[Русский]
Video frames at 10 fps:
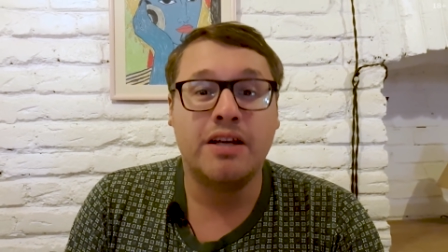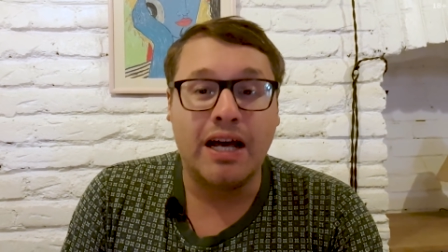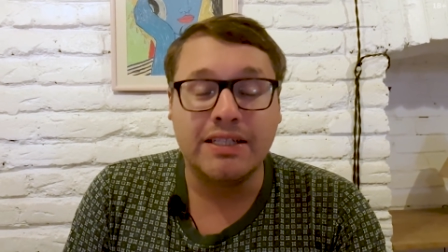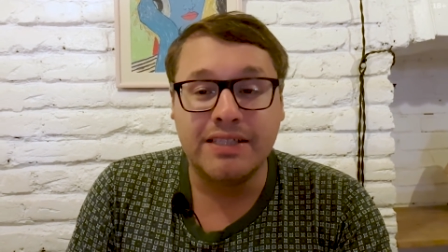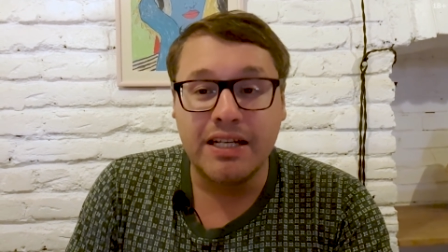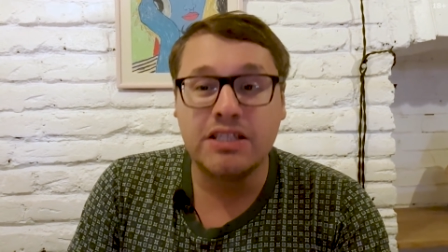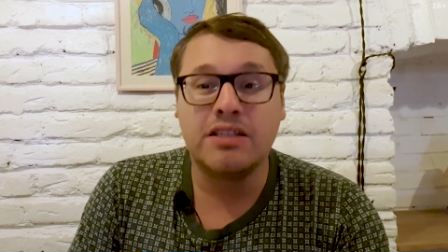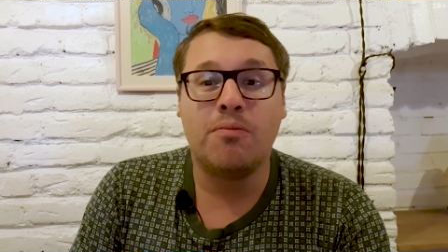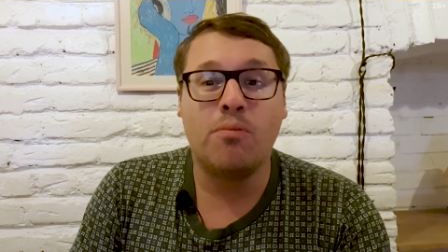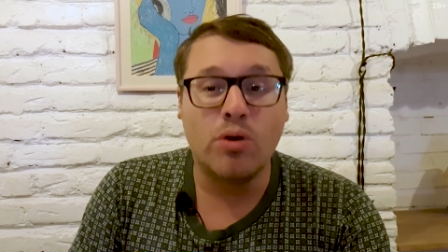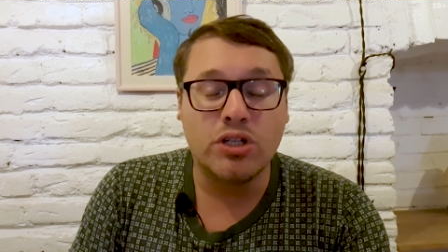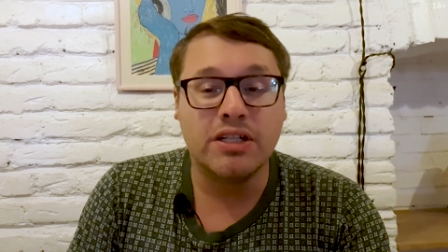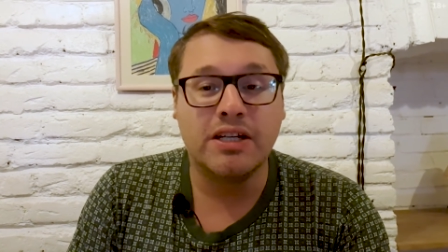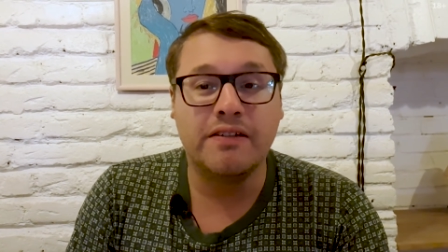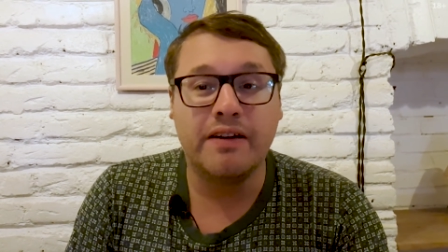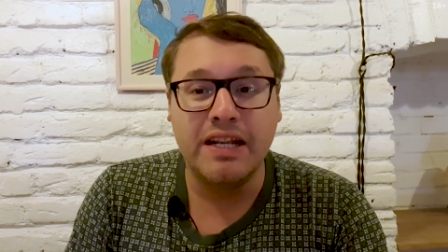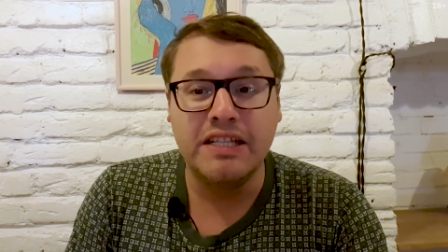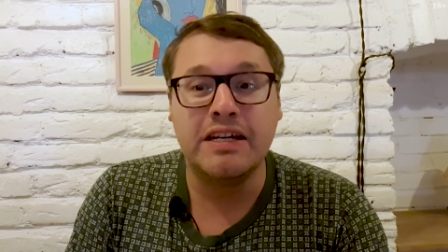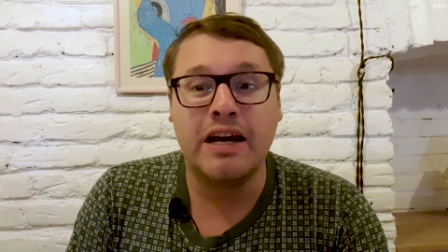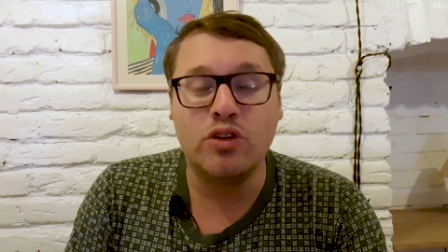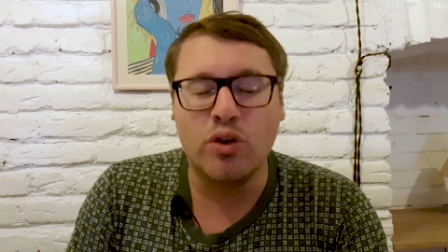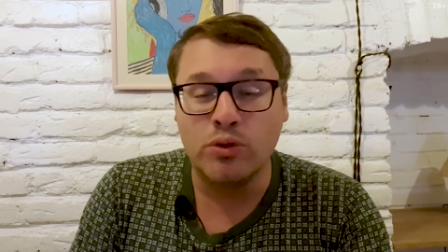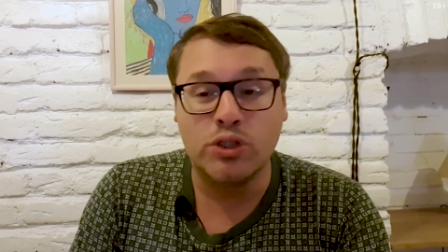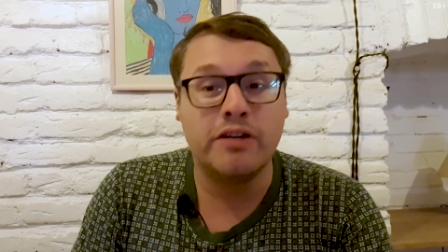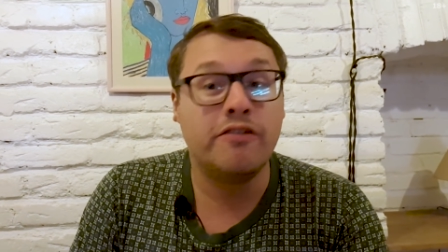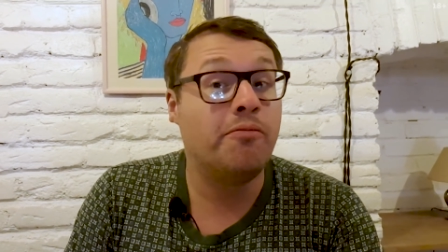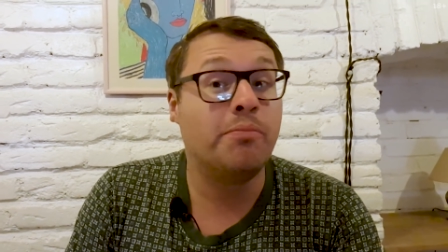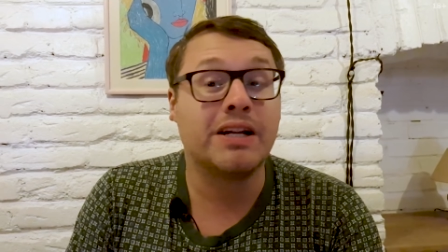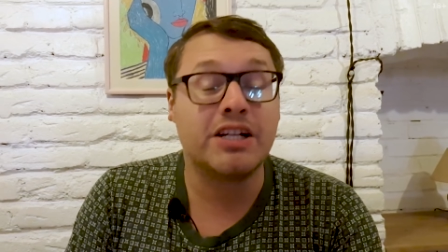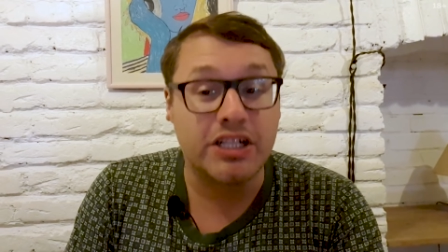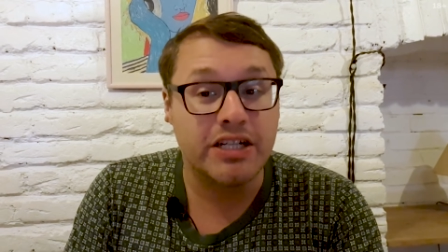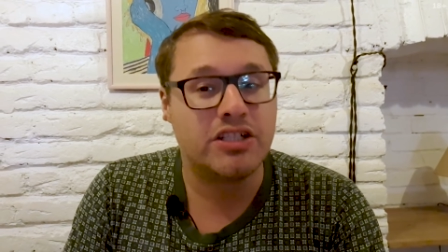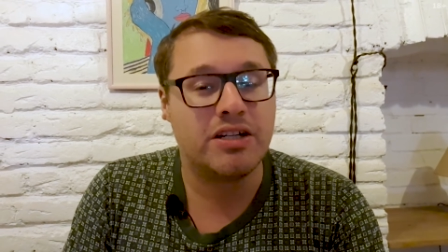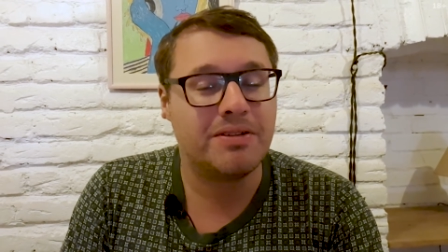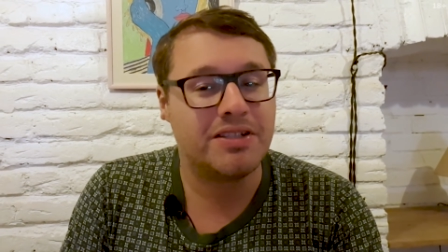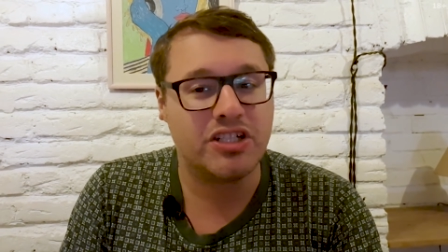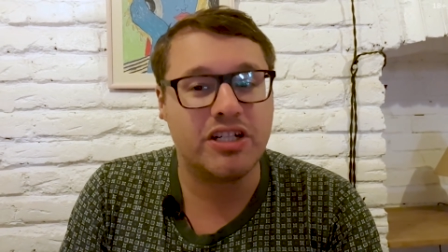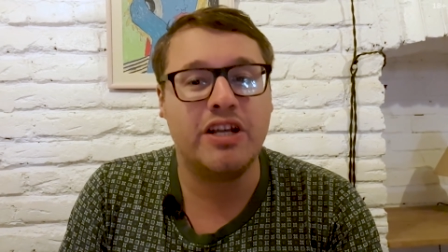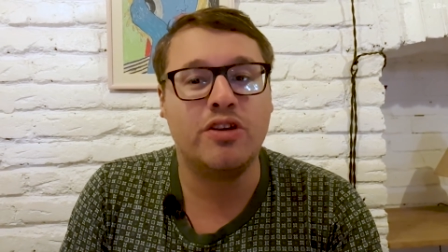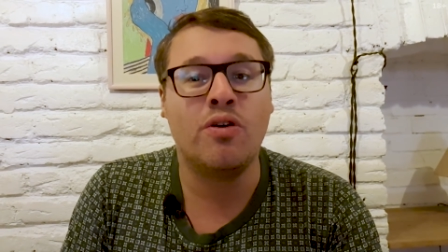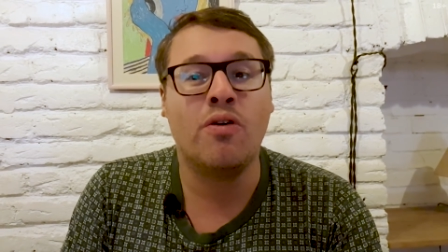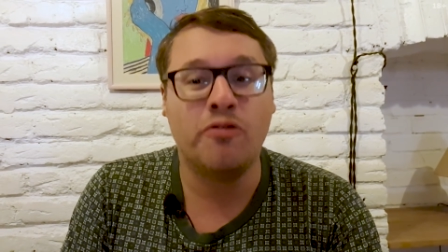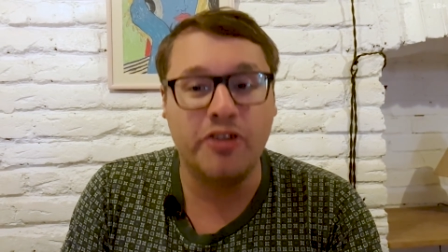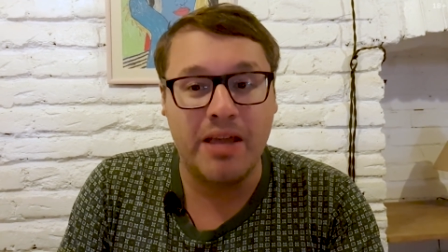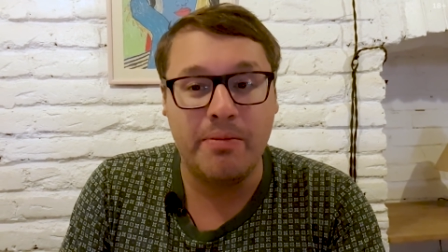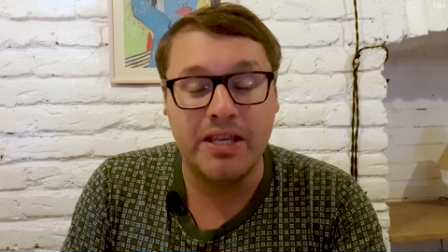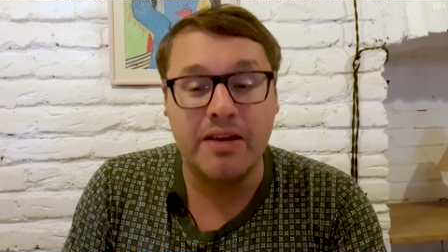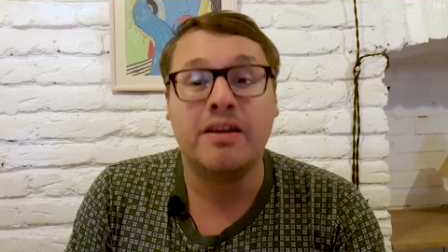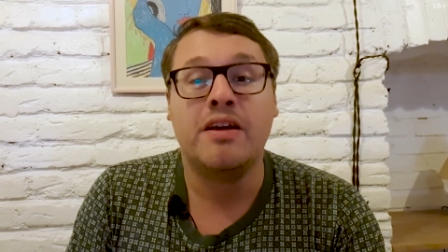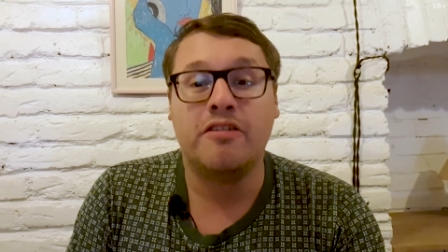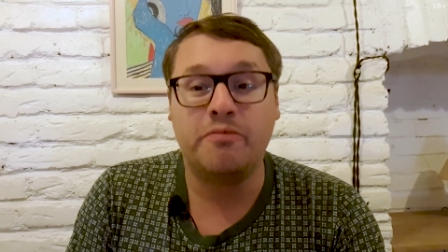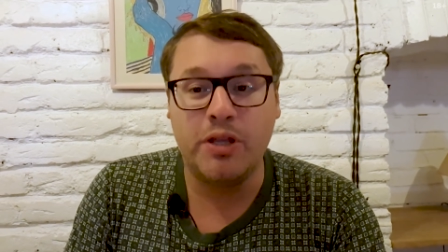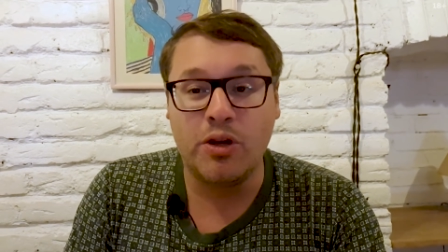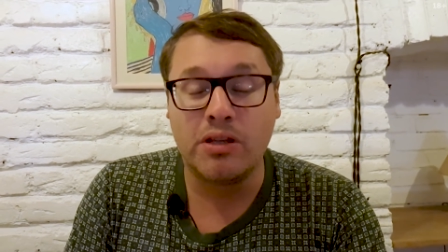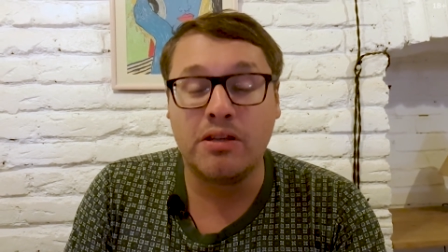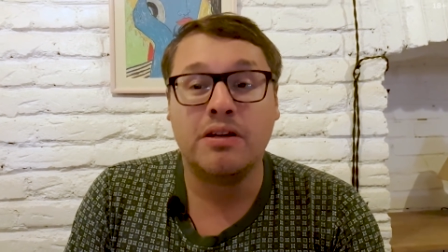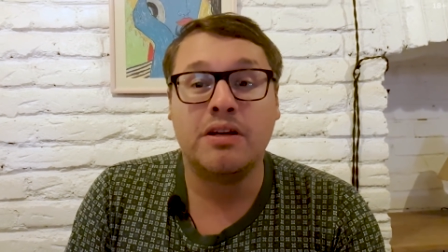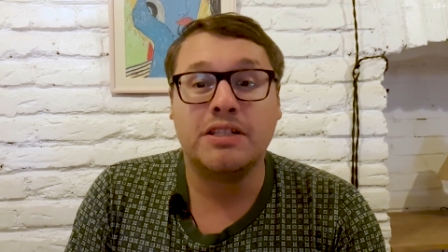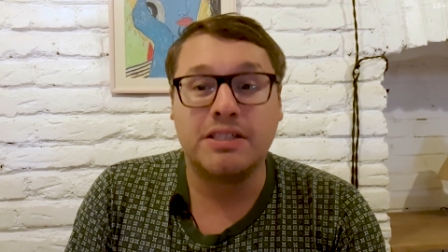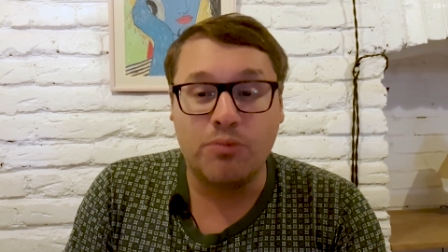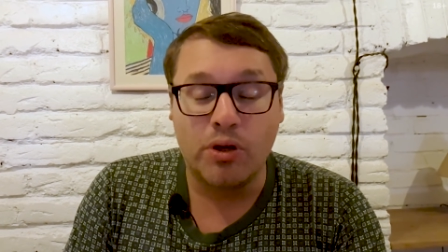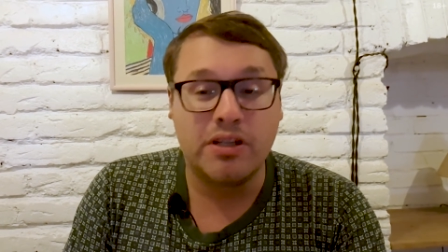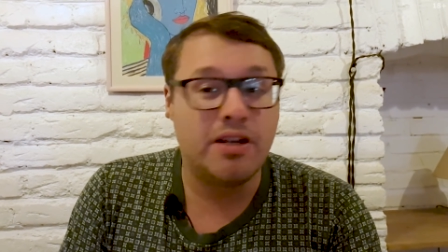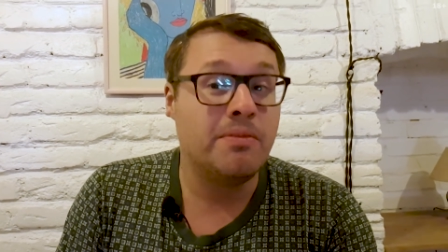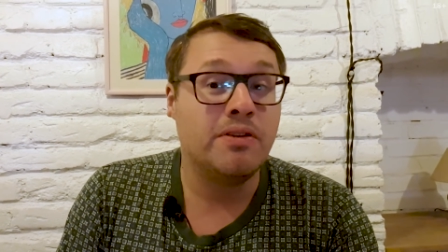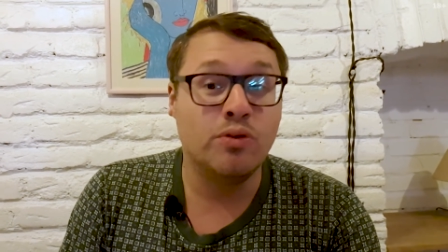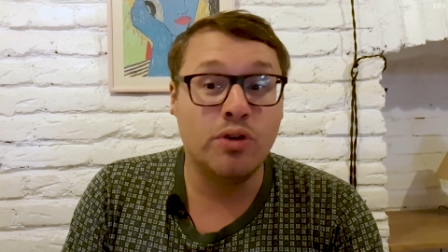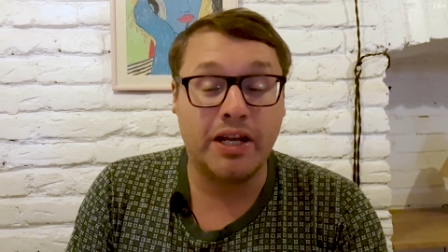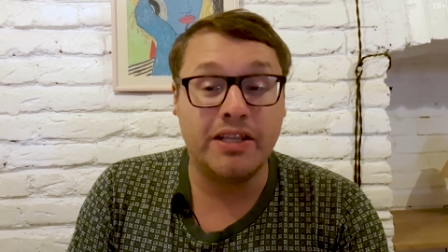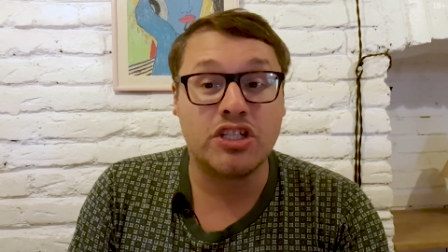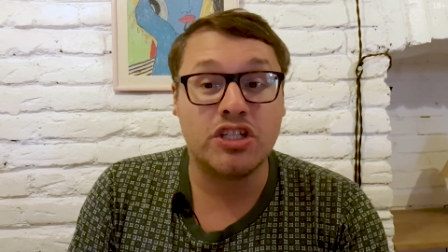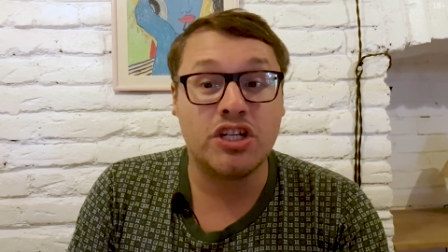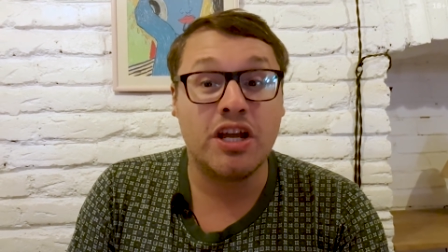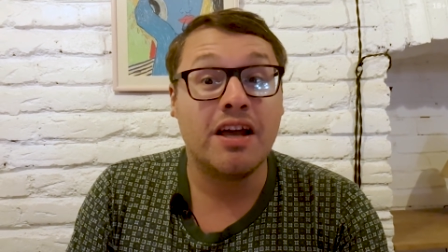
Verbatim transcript: а значит можно говорить о нем уже в прошедшем, к сожалению, времени. Вперед, смотрим, ну и, конечно же,